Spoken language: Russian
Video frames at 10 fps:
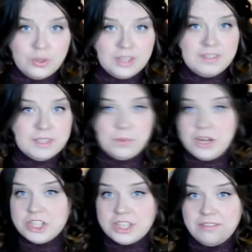Жду
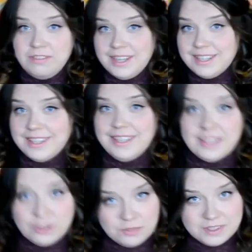от вас пальчики
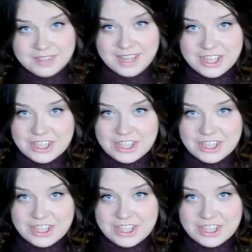вверх и до новых